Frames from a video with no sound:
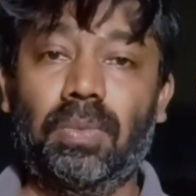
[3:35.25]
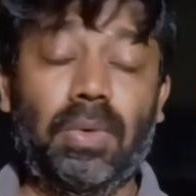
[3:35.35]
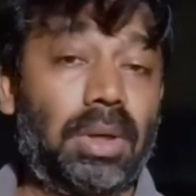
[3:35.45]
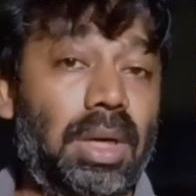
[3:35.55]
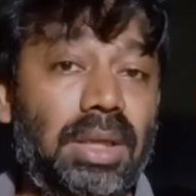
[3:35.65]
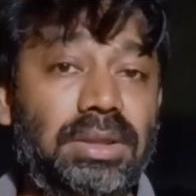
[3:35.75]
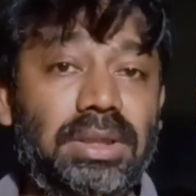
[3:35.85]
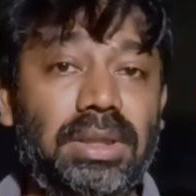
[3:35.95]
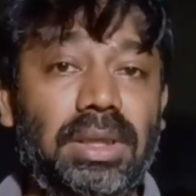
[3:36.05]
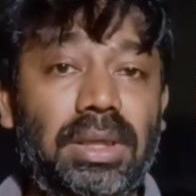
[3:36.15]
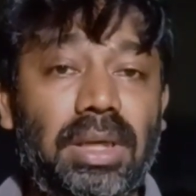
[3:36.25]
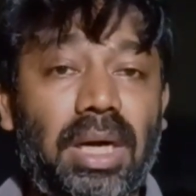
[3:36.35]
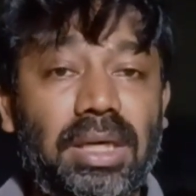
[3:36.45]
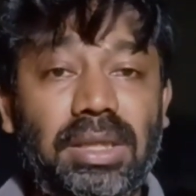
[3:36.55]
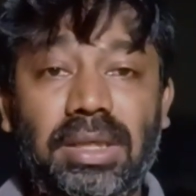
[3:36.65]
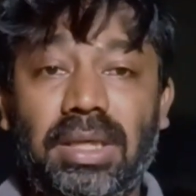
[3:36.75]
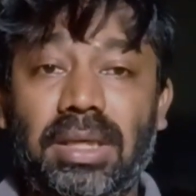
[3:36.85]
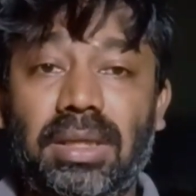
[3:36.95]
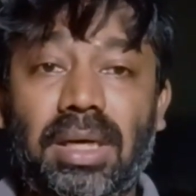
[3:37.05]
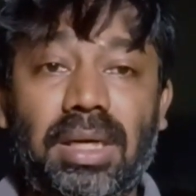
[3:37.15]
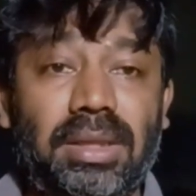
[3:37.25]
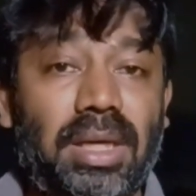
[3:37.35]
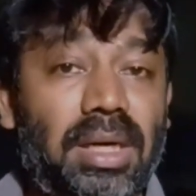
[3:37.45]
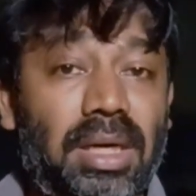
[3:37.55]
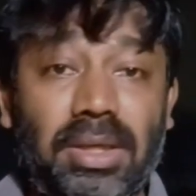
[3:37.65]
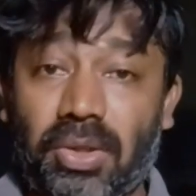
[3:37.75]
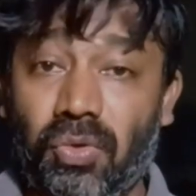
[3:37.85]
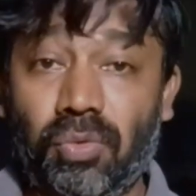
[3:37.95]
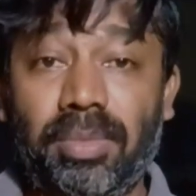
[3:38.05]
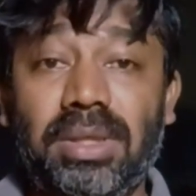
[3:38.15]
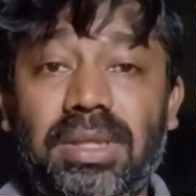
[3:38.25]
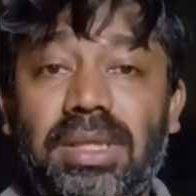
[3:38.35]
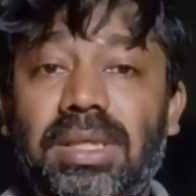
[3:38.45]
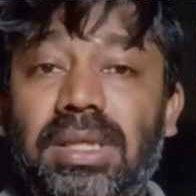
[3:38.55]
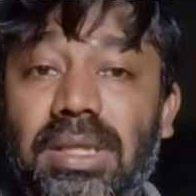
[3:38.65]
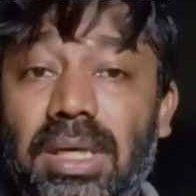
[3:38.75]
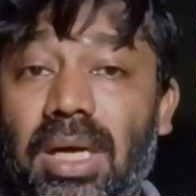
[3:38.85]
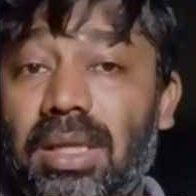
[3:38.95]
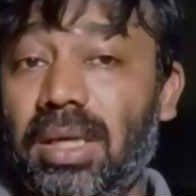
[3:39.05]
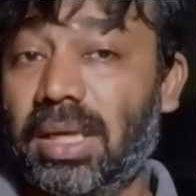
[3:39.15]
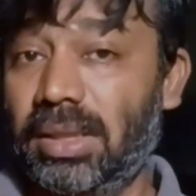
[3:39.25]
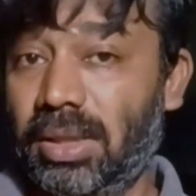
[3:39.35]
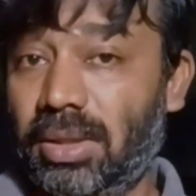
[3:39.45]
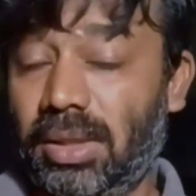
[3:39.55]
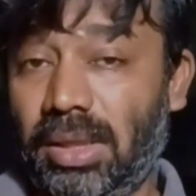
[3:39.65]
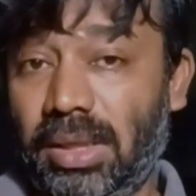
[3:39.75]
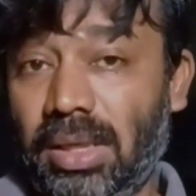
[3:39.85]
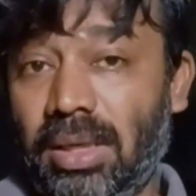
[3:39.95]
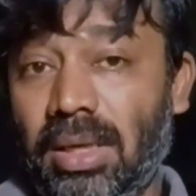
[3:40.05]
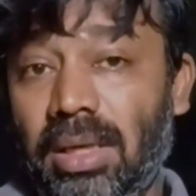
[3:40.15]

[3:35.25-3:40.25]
ஒரு காட்சியில் அநீதிக்கு எதிராக தன்னால் எதுவுமே செய்ய இயலாத கையேறு நிலையில்